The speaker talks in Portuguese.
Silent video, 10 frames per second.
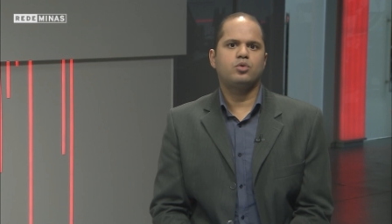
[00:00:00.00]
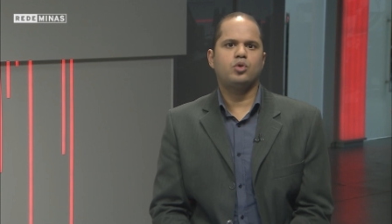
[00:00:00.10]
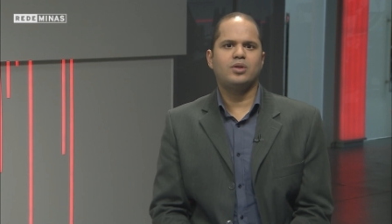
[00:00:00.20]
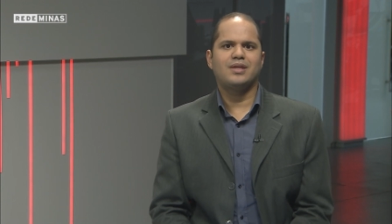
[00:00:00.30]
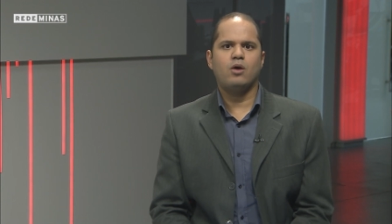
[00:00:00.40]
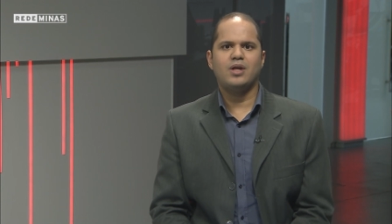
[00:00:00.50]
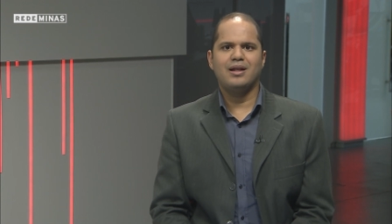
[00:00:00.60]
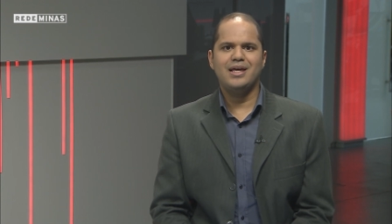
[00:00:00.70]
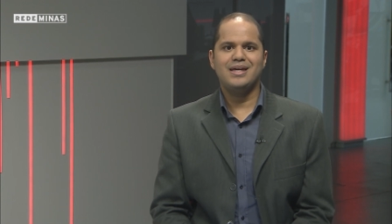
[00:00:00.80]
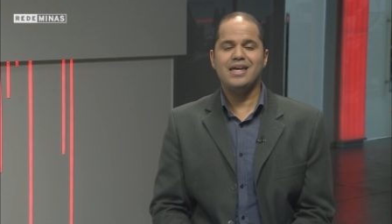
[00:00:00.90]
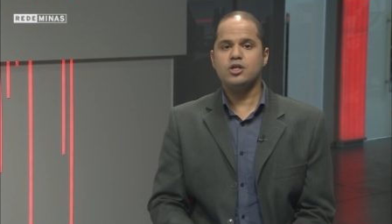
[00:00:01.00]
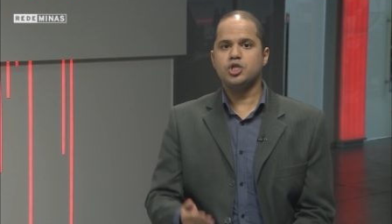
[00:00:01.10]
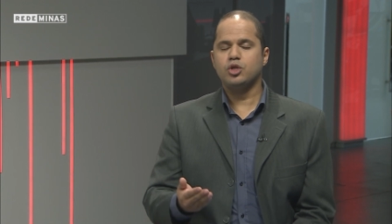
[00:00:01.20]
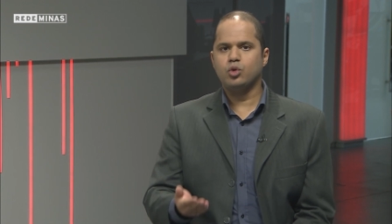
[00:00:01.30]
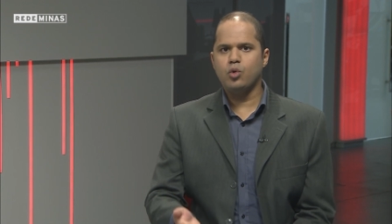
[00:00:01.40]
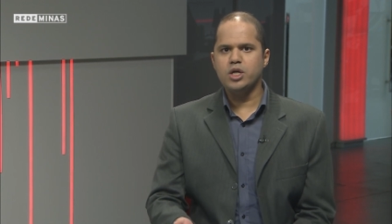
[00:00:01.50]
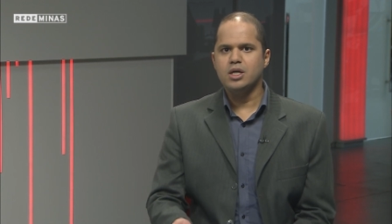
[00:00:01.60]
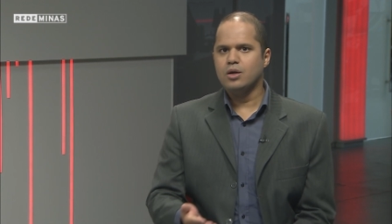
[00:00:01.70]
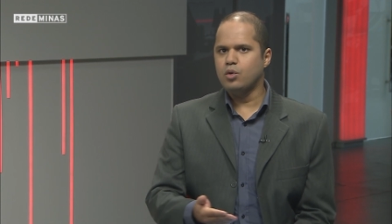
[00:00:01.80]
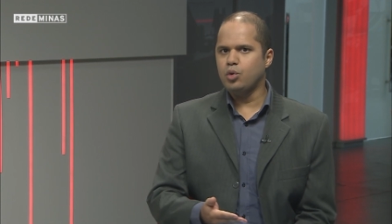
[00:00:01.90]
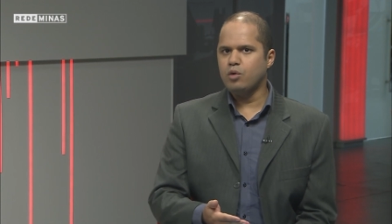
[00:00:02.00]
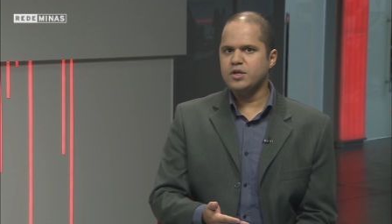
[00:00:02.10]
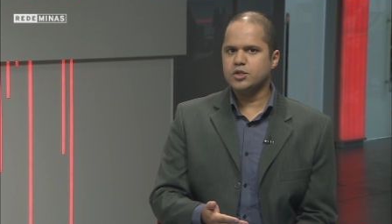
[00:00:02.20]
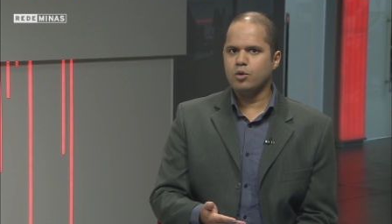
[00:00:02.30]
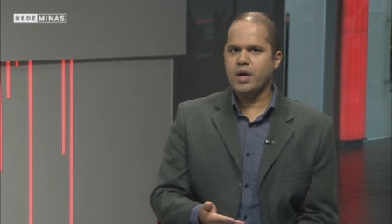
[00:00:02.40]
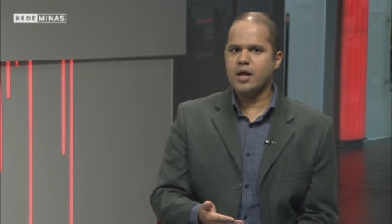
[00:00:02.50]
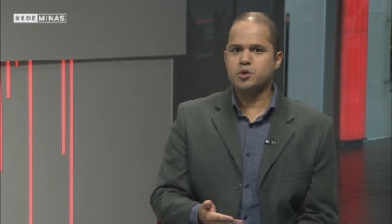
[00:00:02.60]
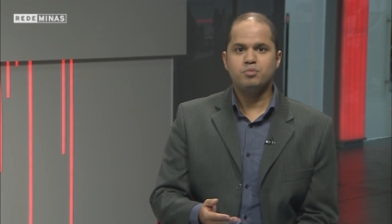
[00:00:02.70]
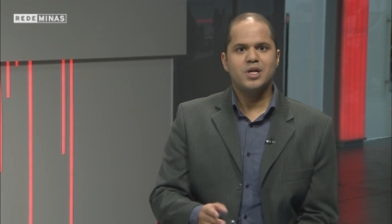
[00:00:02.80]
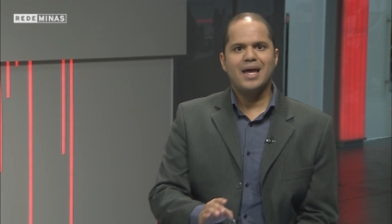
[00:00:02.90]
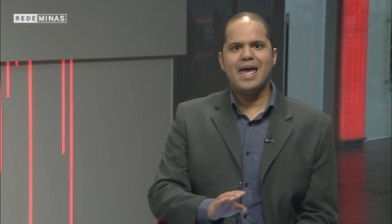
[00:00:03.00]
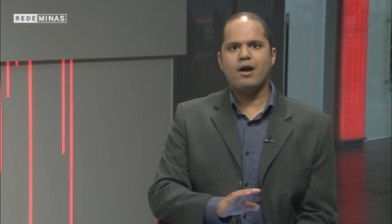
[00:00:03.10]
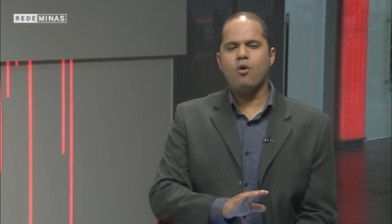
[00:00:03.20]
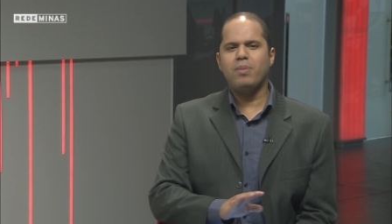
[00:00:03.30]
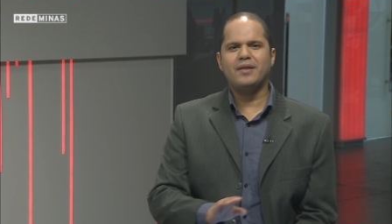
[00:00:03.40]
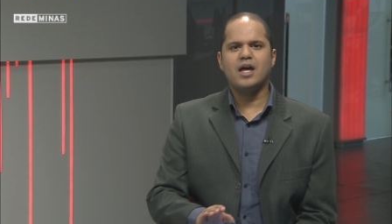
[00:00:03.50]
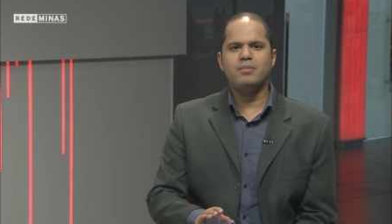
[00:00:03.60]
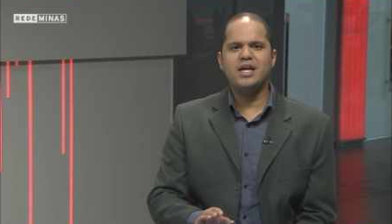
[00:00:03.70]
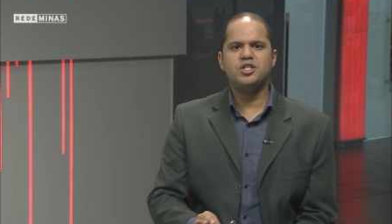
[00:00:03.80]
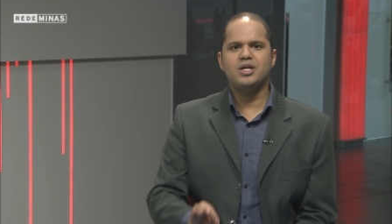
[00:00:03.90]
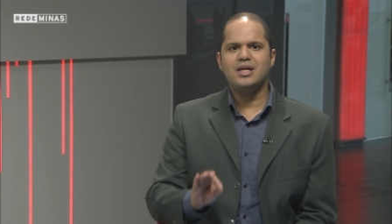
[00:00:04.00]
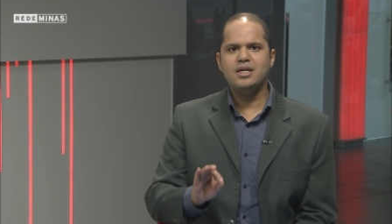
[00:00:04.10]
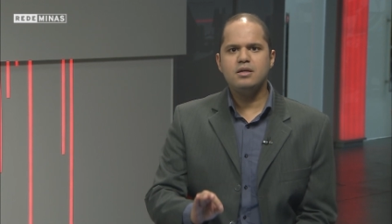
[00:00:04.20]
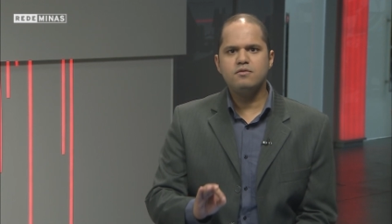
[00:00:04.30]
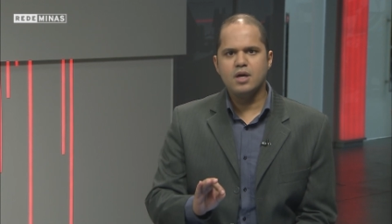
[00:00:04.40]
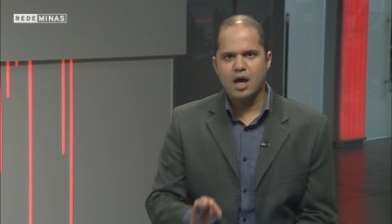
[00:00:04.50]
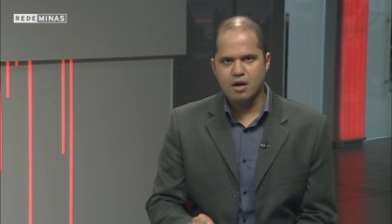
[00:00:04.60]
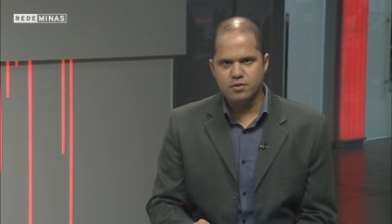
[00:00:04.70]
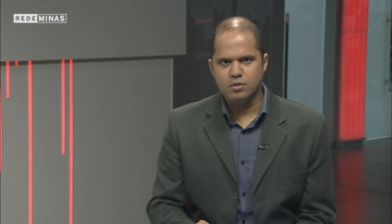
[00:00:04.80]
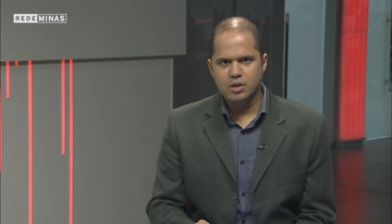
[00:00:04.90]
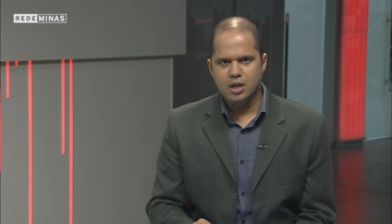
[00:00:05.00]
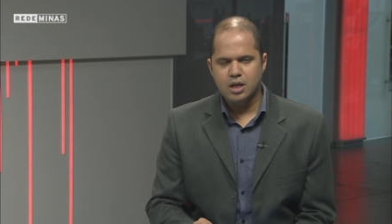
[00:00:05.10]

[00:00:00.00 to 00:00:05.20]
total da lei que institui o novo ensino médio é completamente inviável.